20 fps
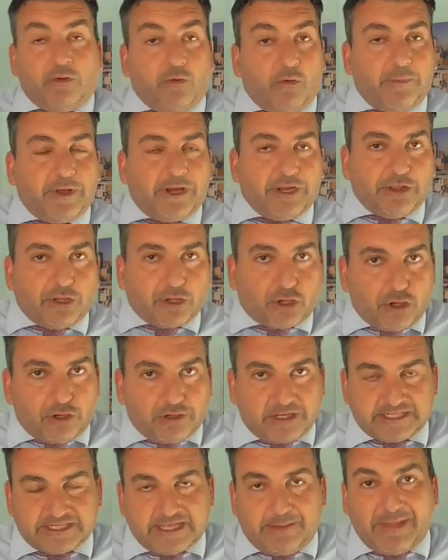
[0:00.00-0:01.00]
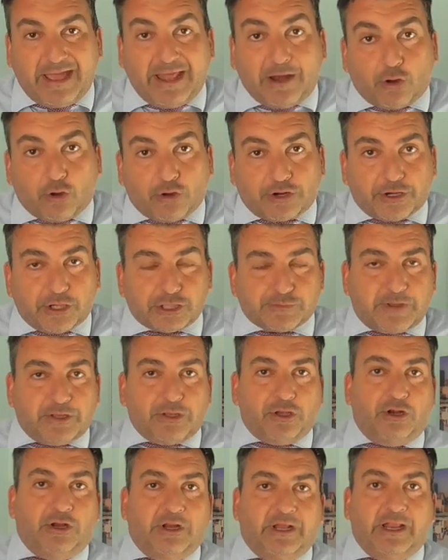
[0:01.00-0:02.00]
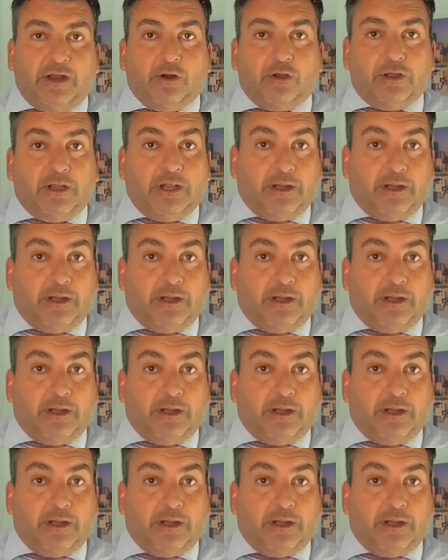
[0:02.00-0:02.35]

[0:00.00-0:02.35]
un periódico que se llama El Correo Español,